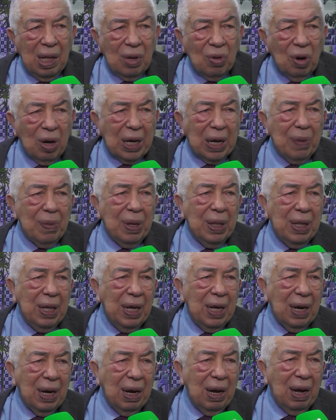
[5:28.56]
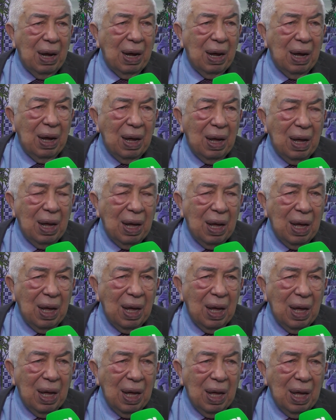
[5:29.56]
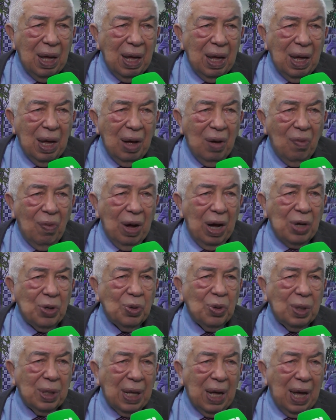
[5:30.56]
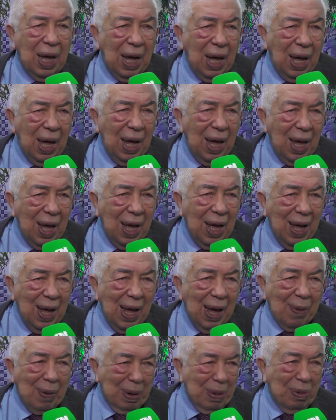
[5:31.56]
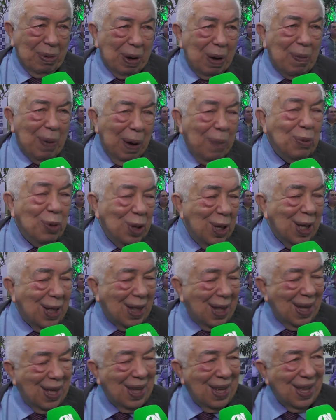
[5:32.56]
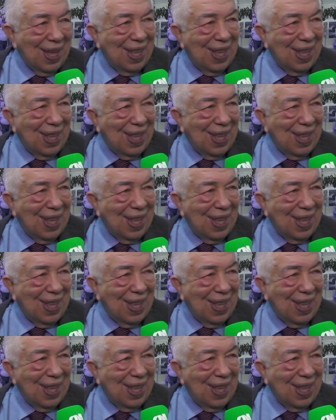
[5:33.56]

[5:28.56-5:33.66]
de qualquer maneira, vai ajudar, a vai ficar mais bonita.